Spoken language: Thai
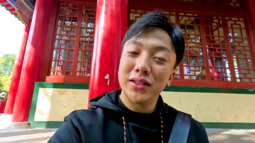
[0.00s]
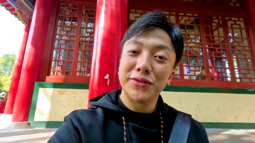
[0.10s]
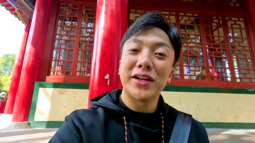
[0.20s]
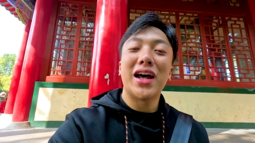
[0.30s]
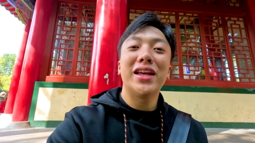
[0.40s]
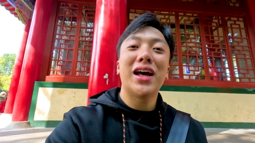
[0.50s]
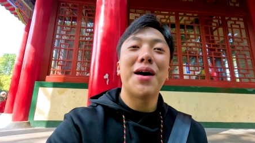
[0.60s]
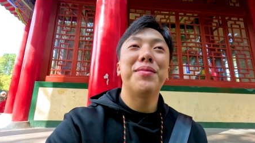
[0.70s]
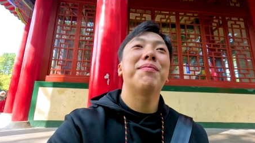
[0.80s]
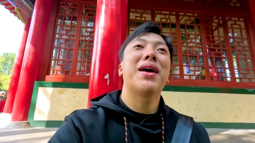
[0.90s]
สุนสาธาระนี้นะ
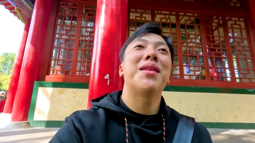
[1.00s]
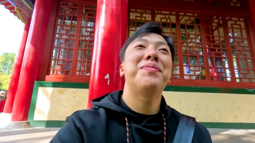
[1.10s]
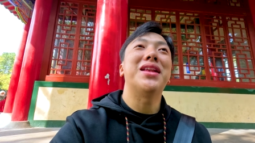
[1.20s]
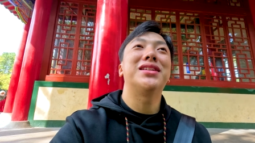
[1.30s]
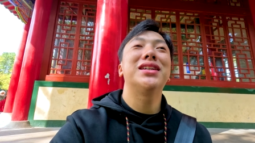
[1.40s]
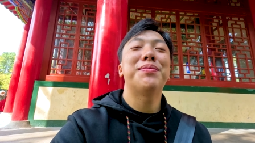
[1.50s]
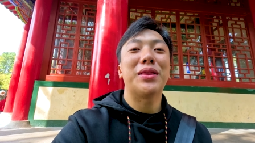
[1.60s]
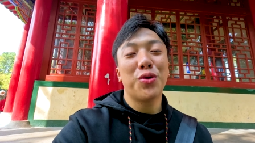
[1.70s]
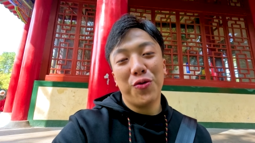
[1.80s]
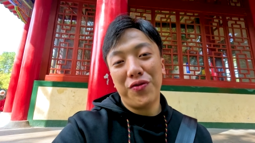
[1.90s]
ครับรับการเปลี่ยนชื่อเป็
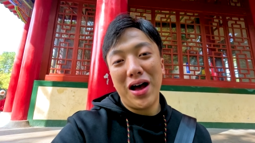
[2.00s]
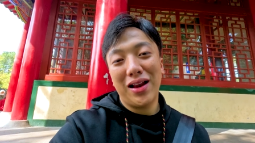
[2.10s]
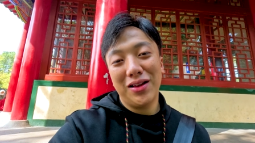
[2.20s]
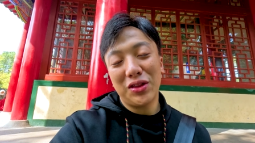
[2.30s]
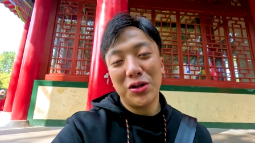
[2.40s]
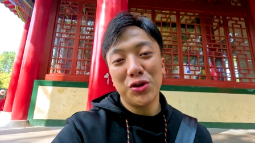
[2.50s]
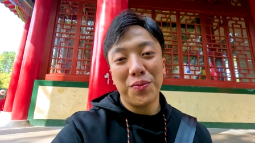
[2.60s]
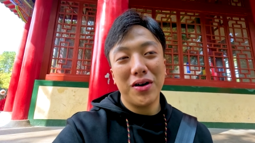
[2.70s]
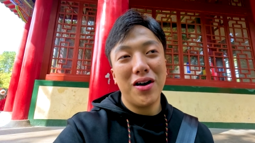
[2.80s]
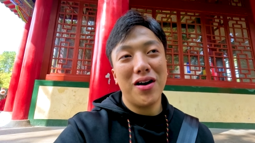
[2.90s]
นตรงฟางแล้วตอนจ
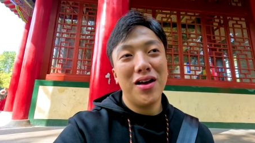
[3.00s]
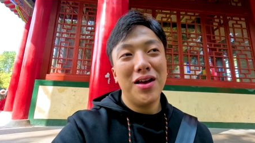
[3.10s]
บก็